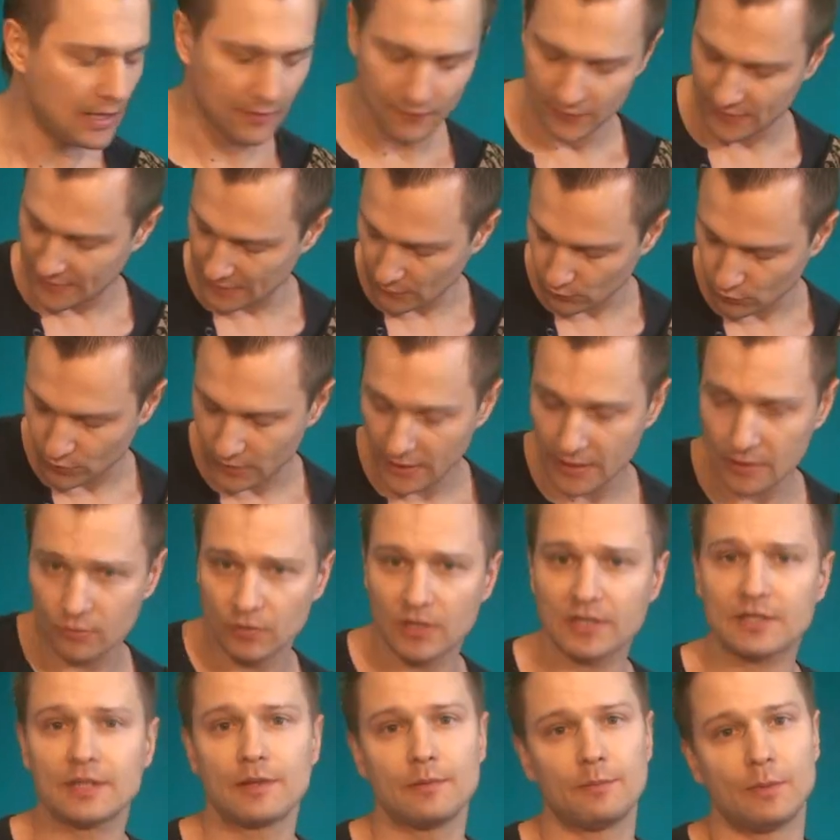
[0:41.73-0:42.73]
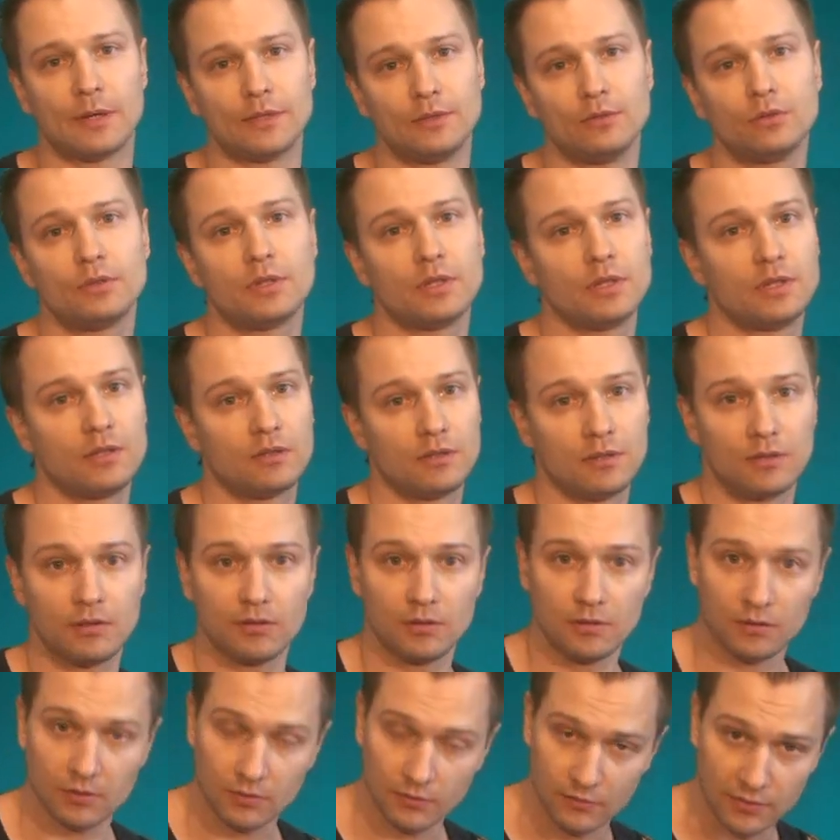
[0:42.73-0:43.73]
Все удары у нас пойдут
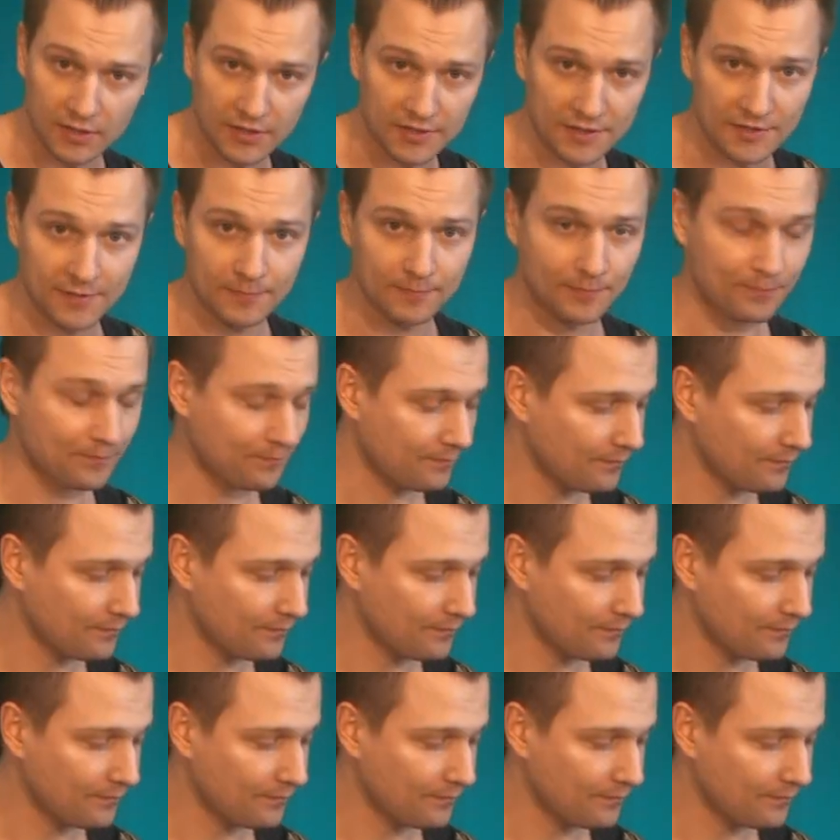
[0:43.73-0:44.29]
вниз.